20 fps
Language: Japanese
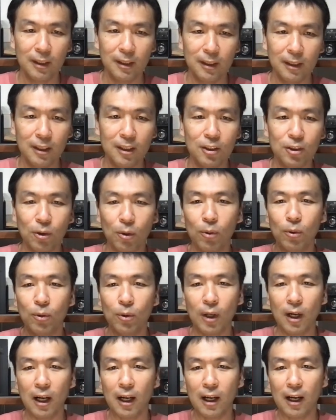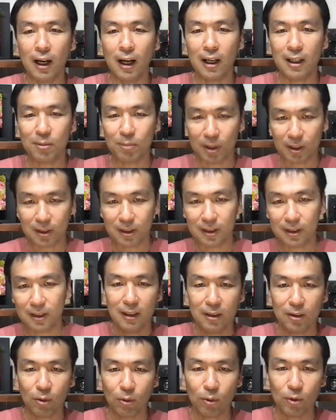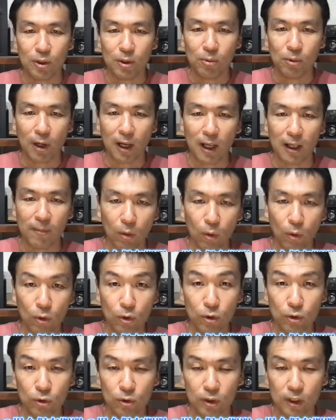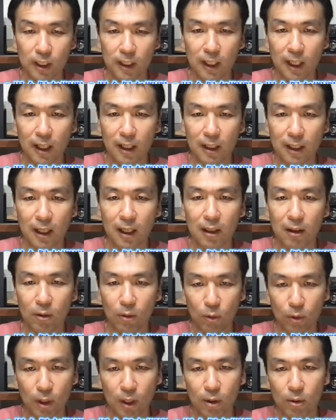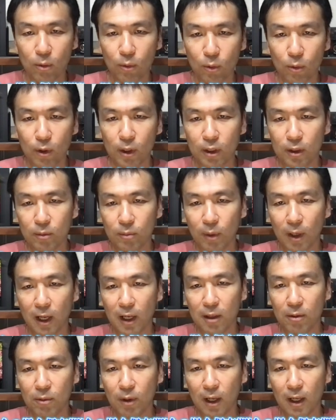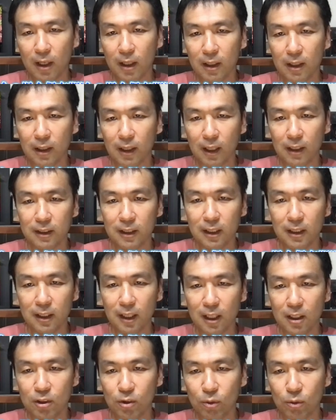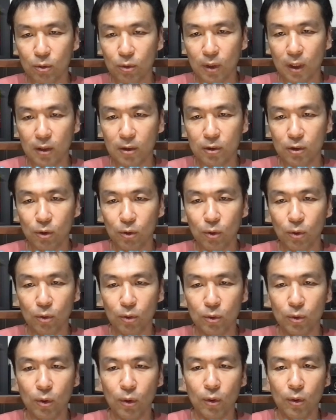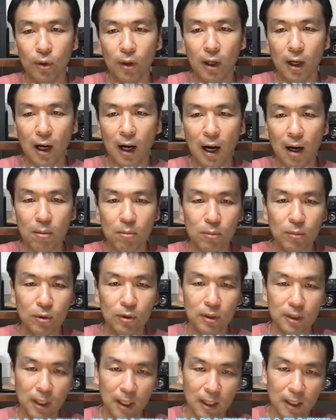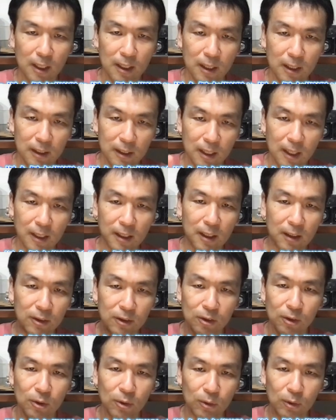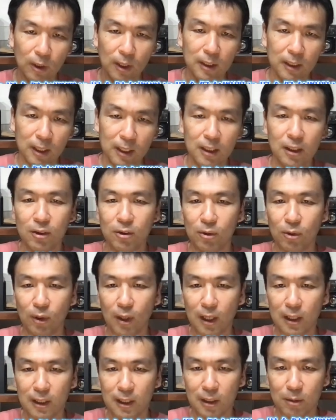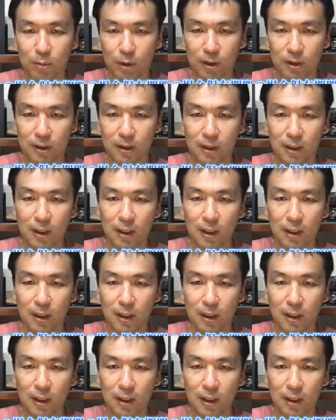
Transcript: いい情報があります。そこには保有期間が5年を超える場合は課税対象となる所得を半分に減額することができると書いてあります。